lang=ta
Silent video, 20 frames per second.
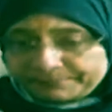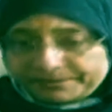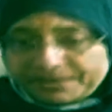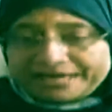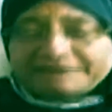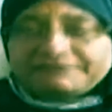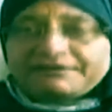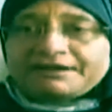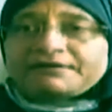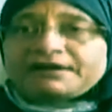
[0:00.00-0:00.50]

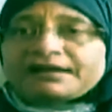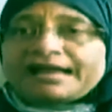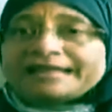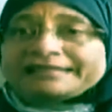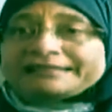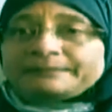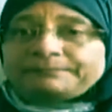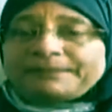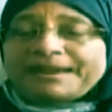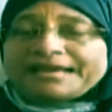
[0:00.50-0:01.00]
அப்புறம் இவர்
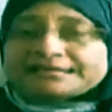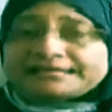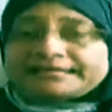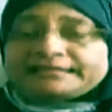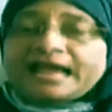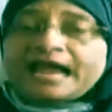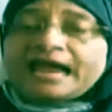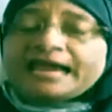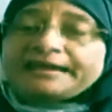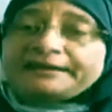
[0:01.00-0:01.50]
உட்காந்து
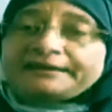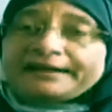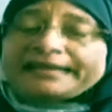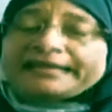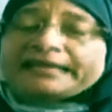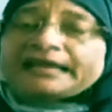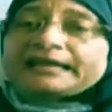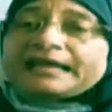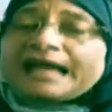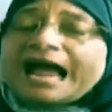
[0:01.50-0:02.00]
பேசிதான்
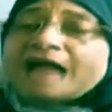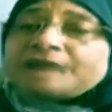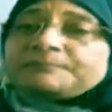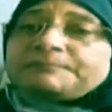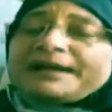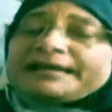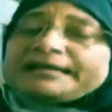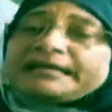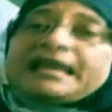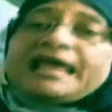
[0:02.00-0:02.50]
இன்றைக்கு
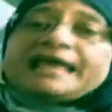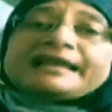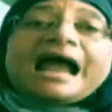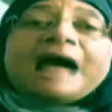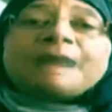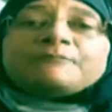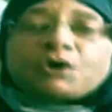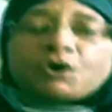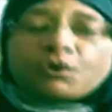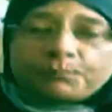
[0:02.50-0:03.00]
காட்பாடியில
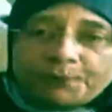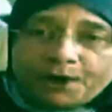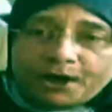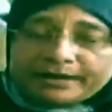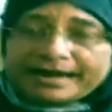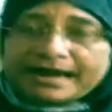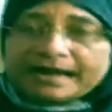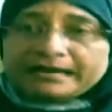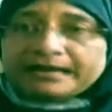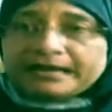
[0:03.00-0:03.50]
ராமுக்கு
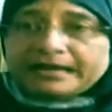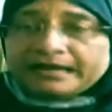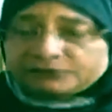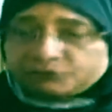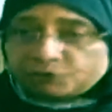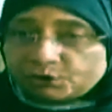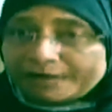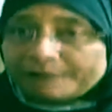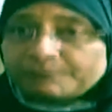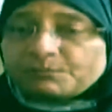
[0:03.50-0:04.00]
போடுறாங்க
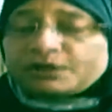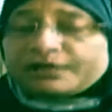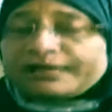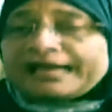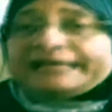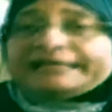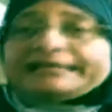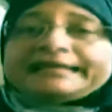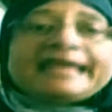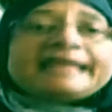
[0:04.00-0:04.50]

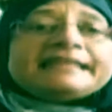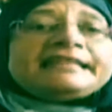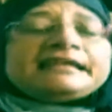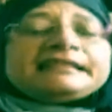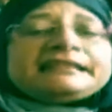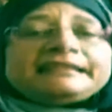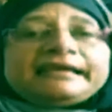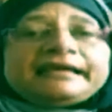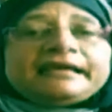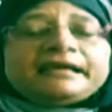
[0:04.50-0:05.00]
துரைமுருகனுக்கு
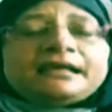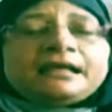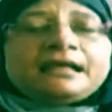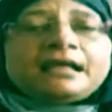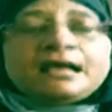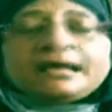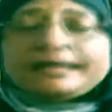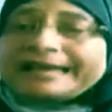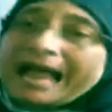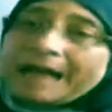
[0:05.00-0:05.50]
எதிர்த்து
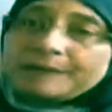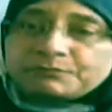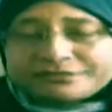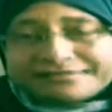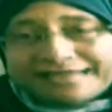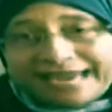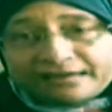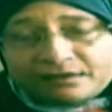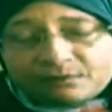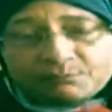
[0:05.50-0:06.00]
ராமு
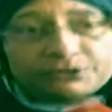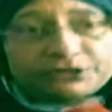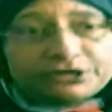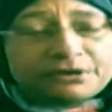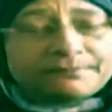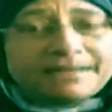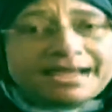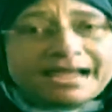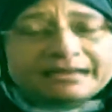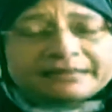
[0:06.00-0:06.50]
ஜெயிக்க
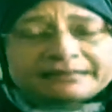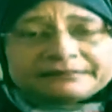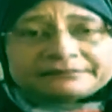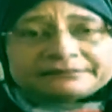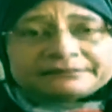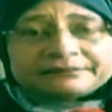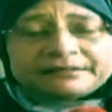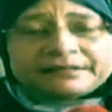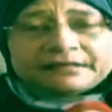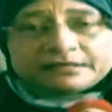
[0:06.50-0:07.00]
முடியுமா
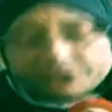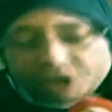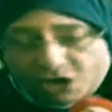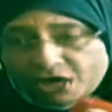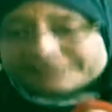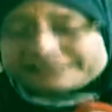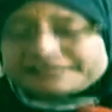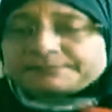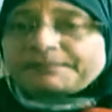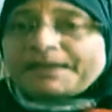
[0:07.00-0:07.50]

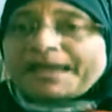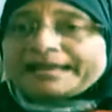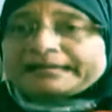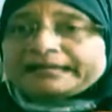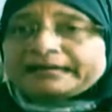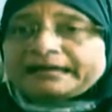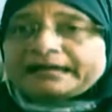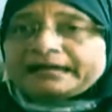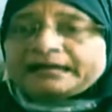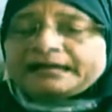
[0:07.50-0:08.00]
யோசித்து
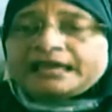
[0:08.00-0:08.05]
பாருங்க